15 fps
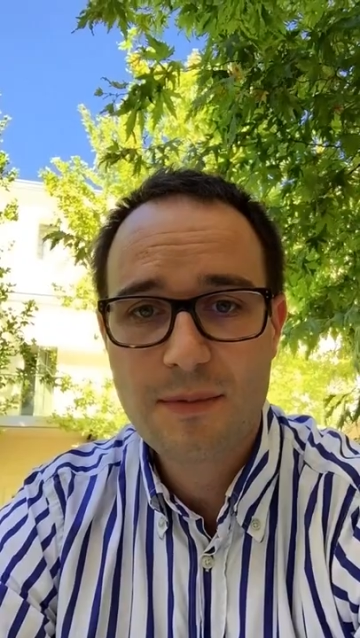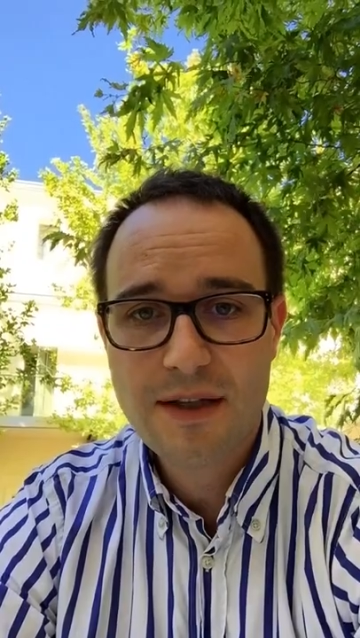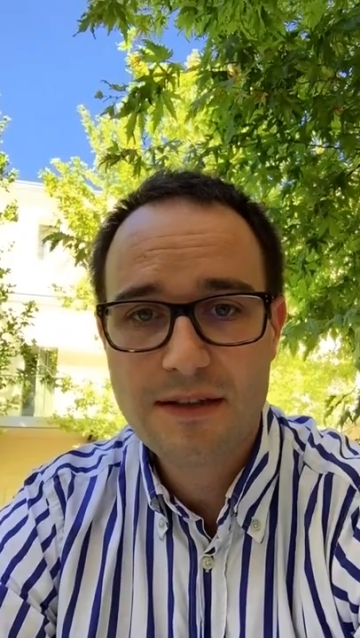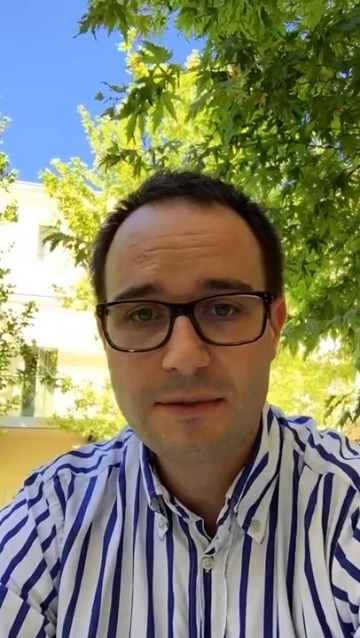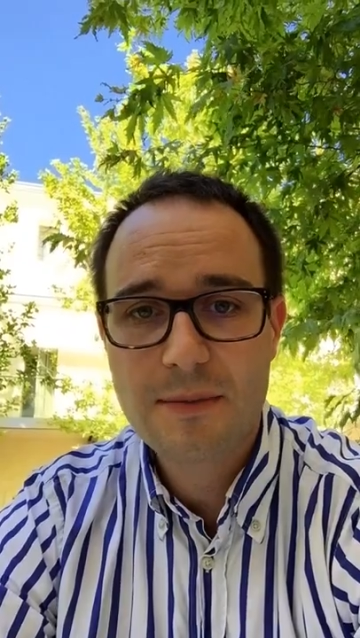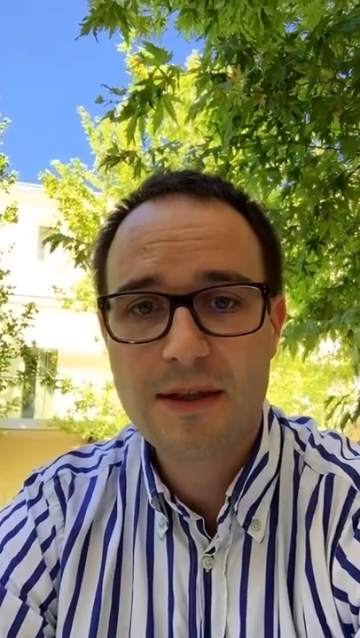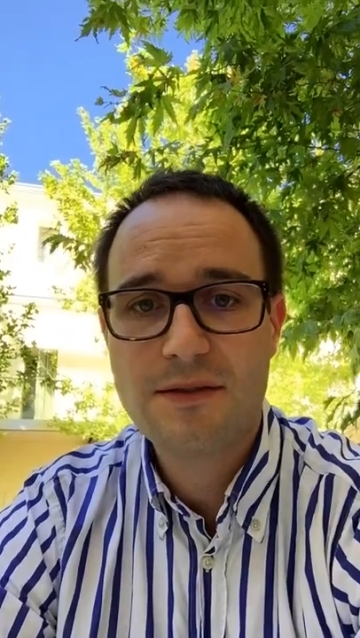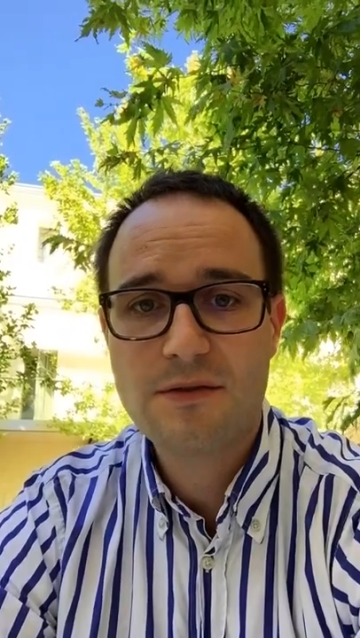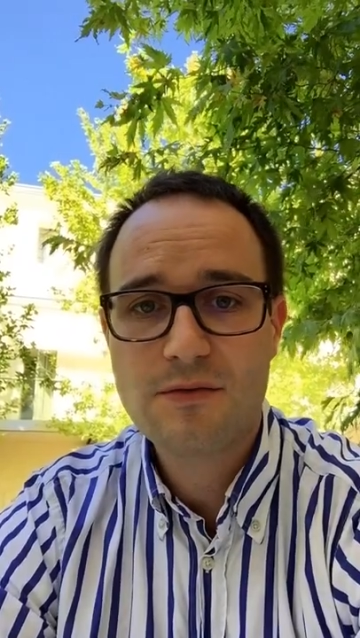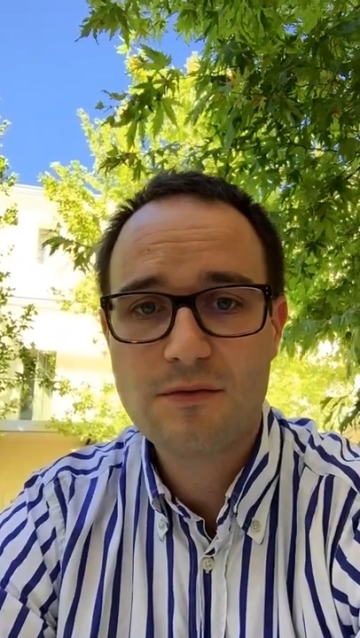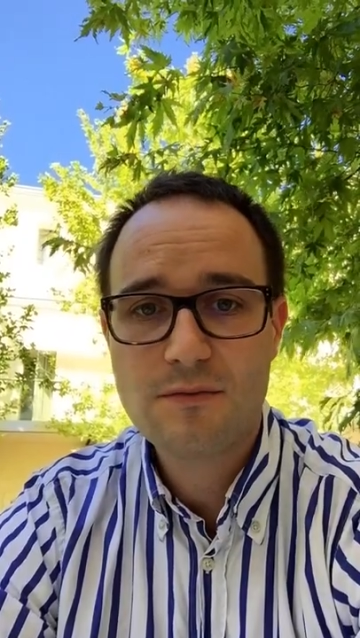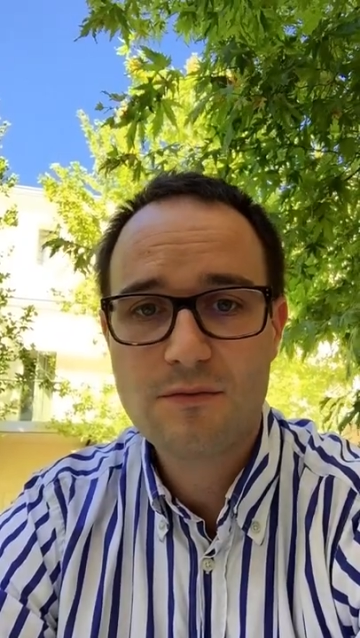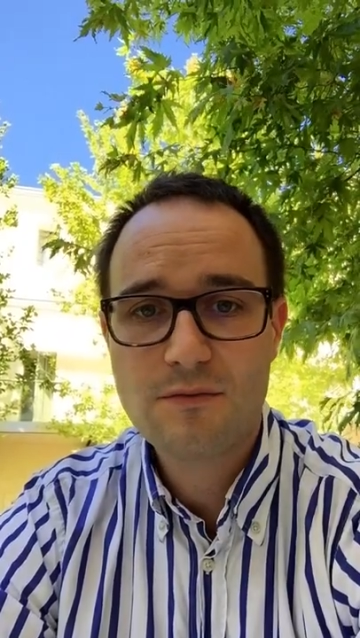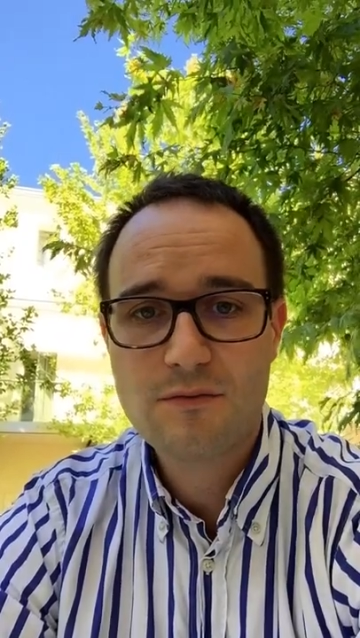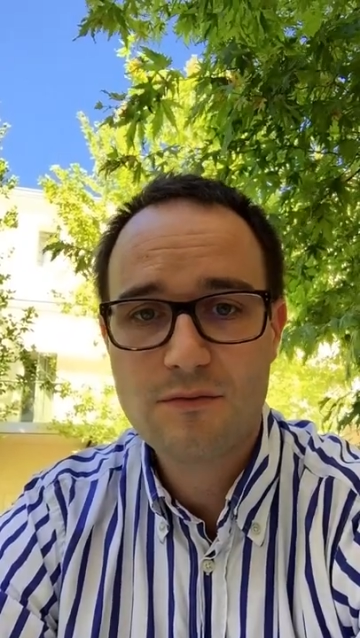
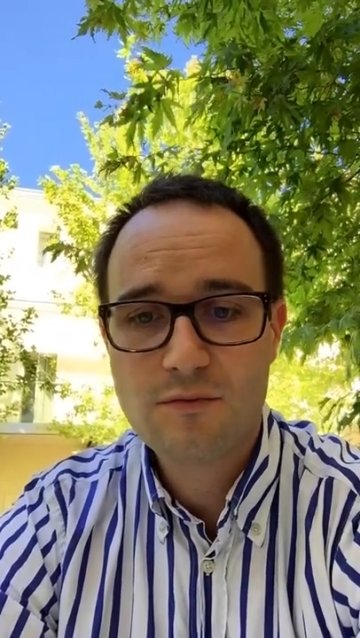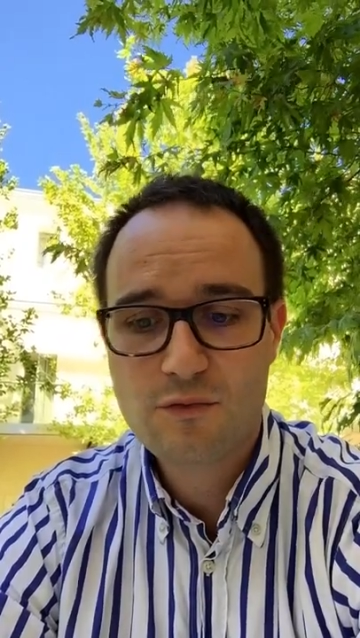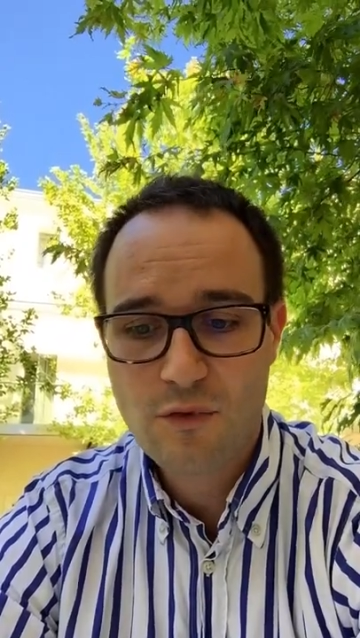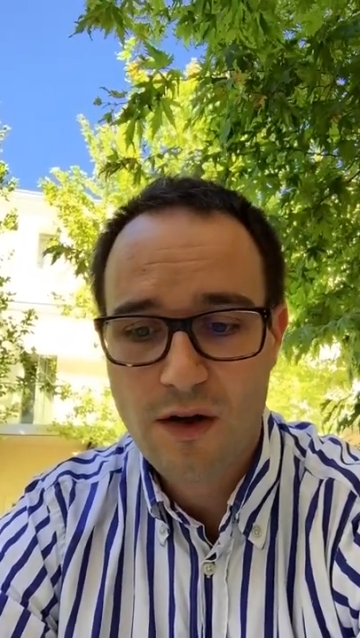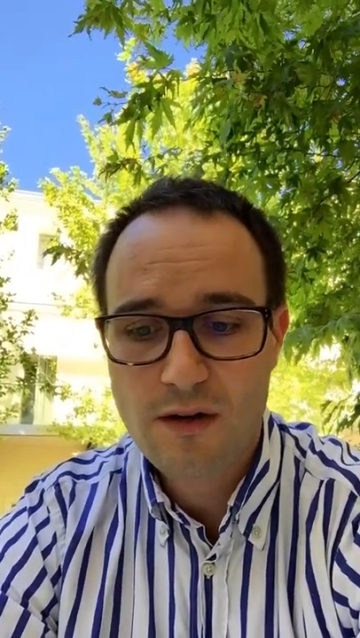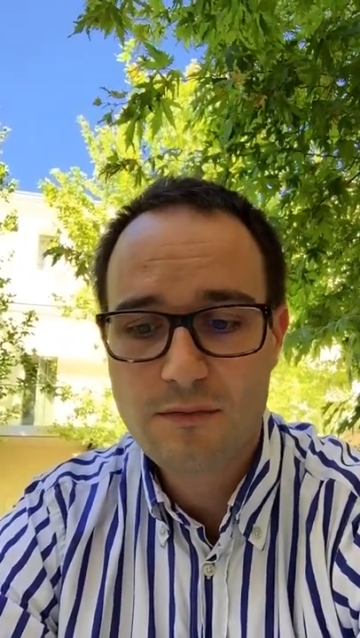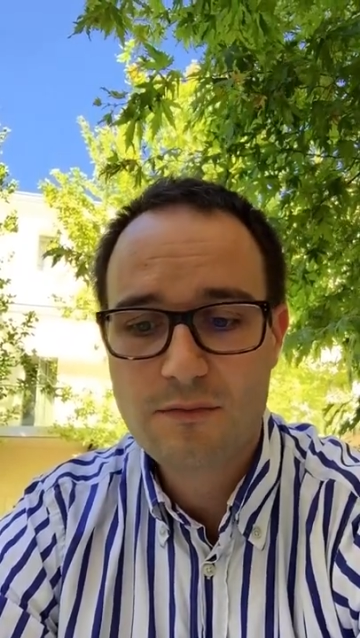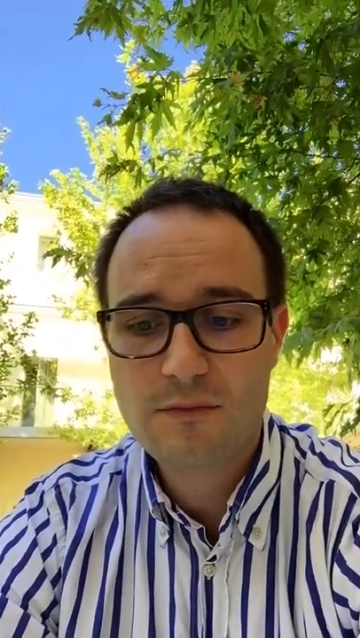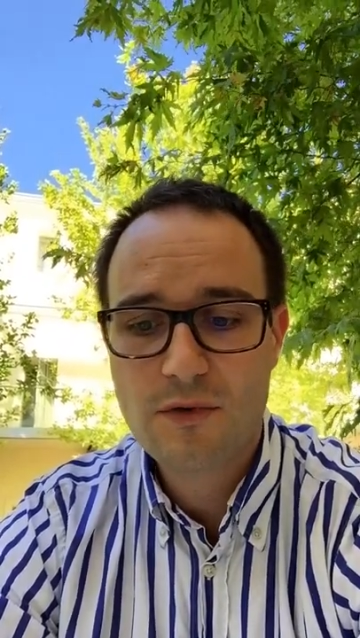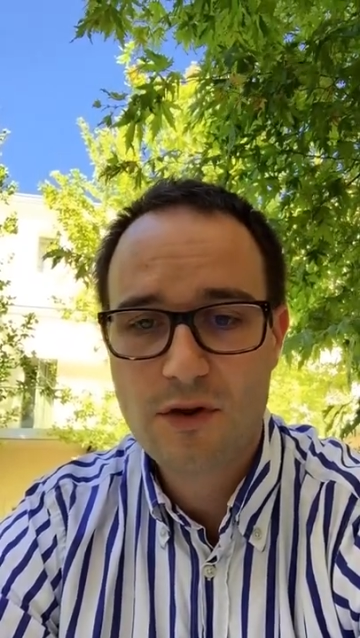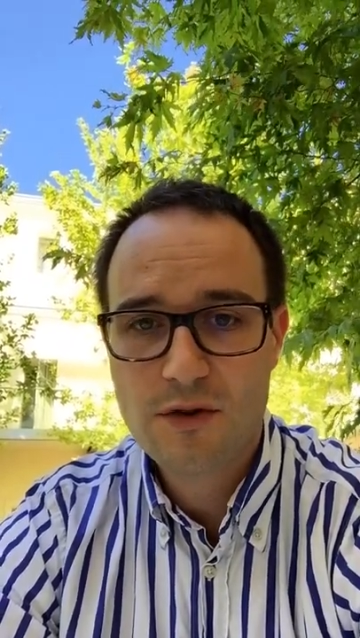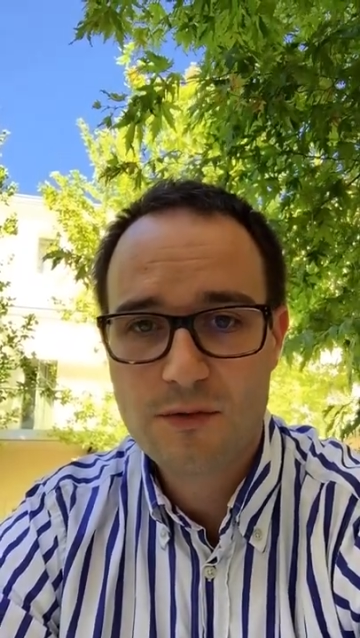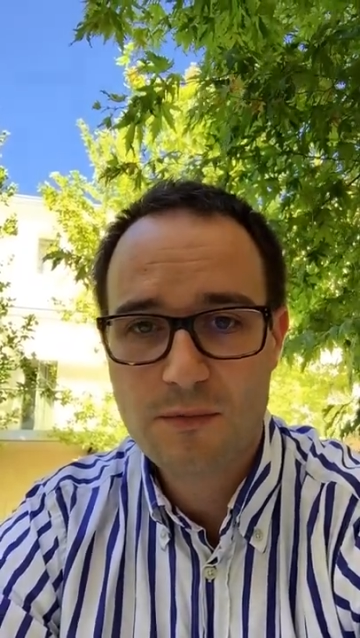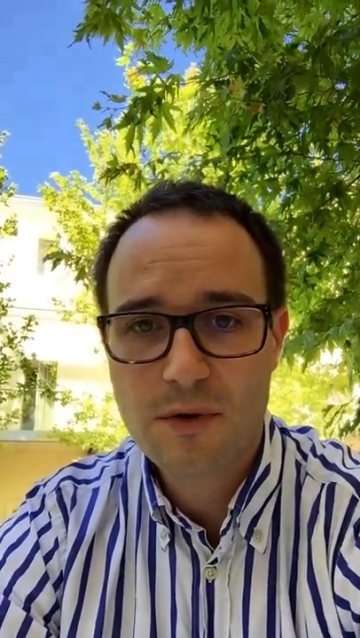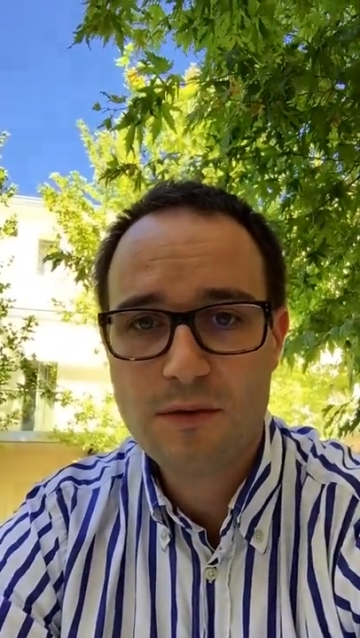
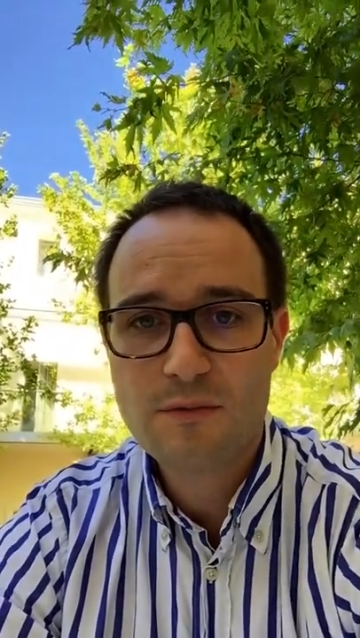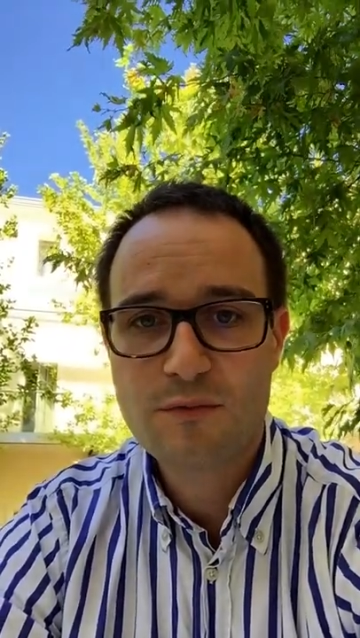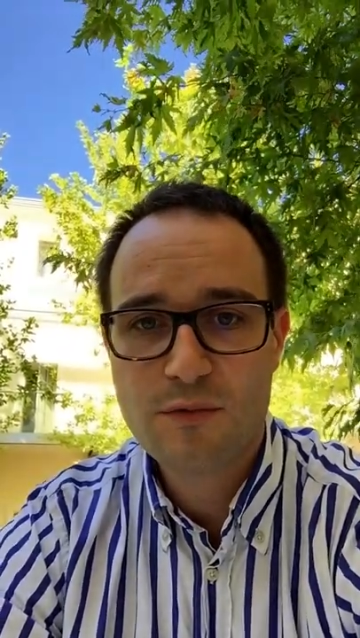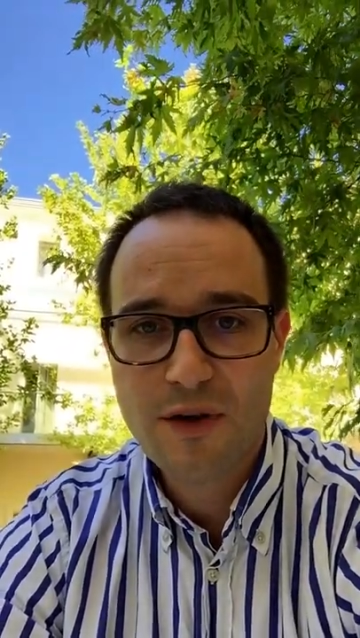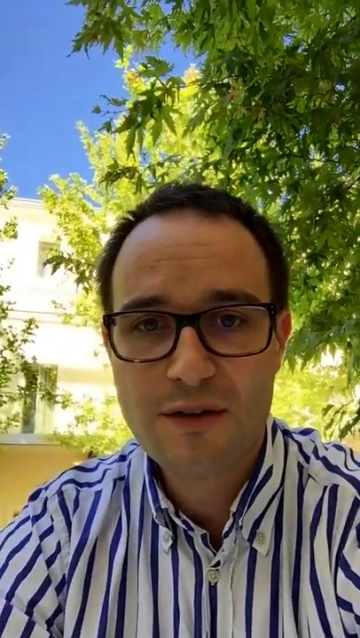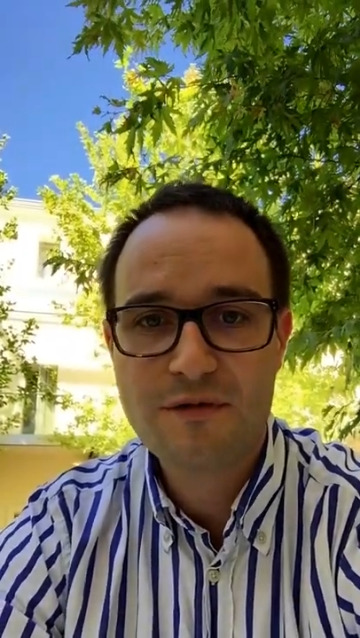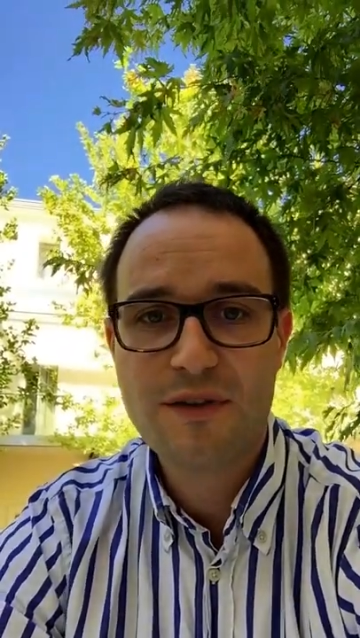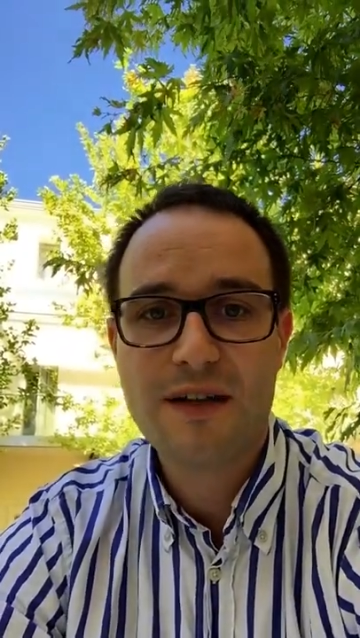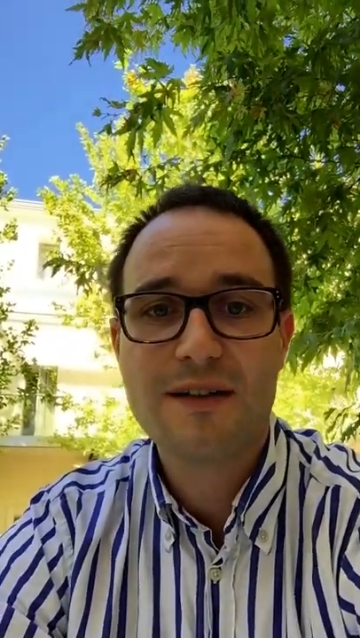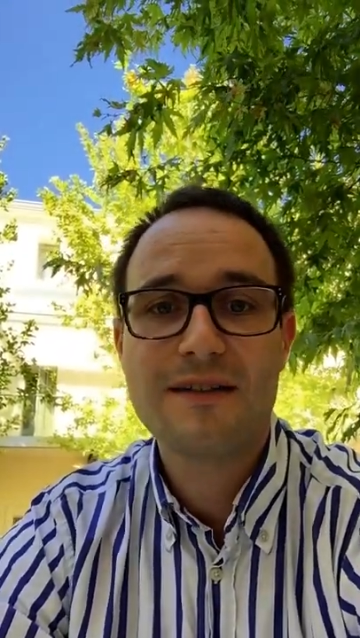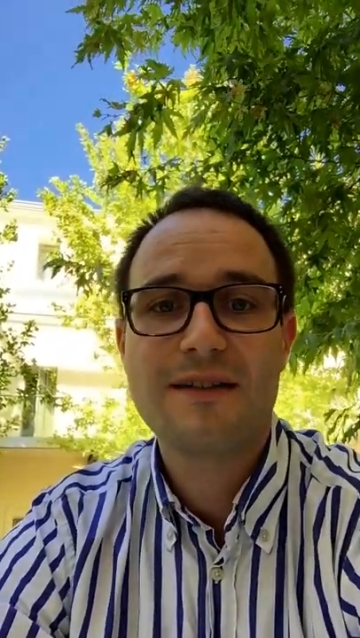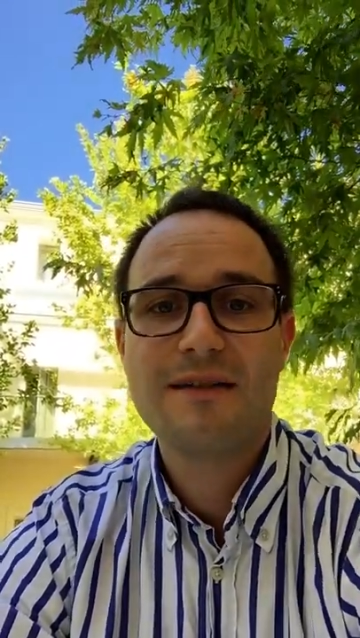participation.blogspot.fr.